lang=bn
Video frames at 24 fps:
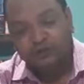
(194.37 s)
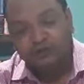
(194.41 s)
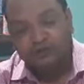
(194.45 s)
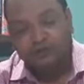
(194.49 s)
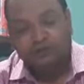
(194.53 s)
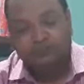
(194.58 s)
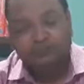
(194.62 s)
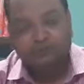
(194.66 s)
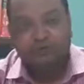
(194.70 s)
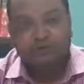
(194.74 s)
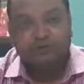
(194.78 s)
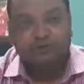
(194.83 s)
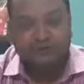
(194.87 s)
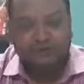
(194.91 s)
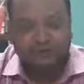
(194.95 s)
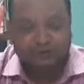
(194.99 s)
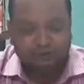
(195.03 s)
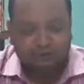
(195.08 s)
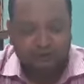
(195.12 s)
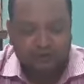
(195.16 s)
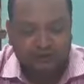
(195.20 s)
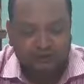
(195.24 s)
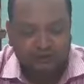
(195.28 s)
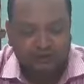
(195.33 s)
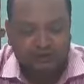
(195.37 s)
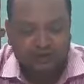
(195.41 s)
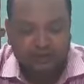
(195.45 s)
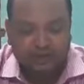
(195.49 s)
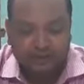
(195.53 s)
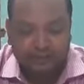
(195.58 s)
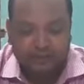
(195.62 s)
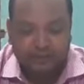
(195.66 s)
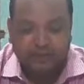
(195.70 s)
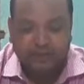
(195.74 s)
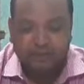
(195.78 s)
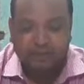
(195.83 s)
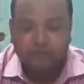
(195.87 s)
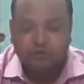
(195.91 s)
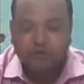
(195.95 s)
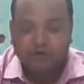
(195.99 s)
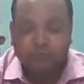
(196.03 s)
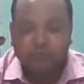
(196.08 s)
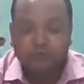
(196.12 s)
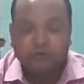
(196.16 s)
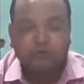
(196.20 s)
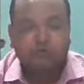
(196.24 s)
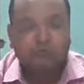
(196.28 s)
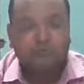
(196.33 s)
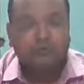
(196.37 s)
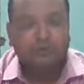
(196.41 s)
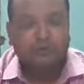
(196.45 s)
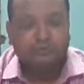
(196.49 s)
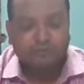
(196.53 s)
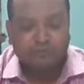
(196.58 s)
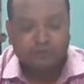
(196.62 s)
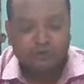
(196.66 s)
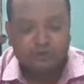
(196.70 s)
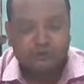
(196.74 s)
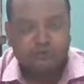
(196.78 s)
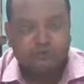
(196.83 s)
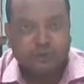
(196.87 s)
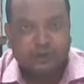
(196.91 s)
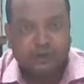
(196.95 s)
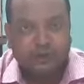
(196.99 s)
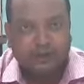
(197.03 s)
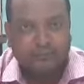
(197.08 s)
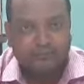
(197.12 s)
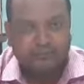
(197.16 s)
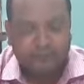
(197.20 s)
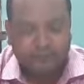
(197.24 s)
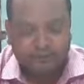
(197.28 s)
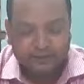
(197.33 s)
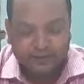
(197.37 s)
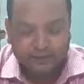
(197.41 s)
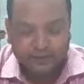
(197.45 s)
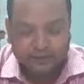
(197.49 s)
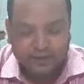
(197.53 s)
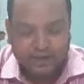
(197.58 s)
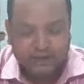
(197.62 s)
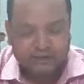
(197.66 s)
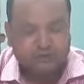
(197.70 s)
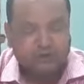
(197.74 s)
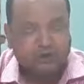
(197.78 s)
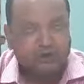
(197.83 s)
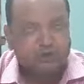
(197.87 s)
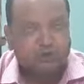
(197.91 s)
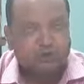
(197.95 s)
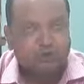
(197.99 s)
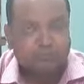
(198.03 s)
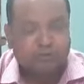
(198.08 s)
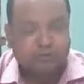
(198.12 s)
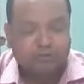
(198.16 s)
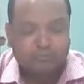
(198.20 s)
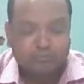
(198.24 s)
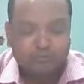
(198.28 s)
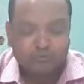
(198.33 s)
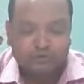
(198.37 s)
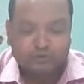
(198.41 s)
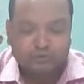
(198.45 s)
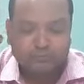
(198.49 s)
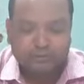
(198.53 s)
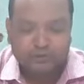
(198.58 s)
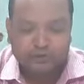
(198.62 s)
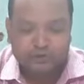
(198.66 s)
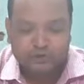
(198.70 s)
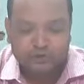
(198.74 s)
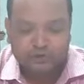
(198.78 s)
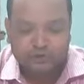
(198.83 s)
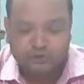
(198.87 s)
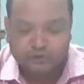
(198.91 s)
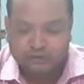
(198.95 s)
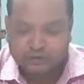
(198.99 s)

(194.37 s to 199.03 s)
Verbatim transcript: তো প্রিয় ছাত্রছাত্রীরা আমি গল্পটা তোমাদের পড়ে শোনালাম আশা করি তোমরা বুঝতে পেরেছ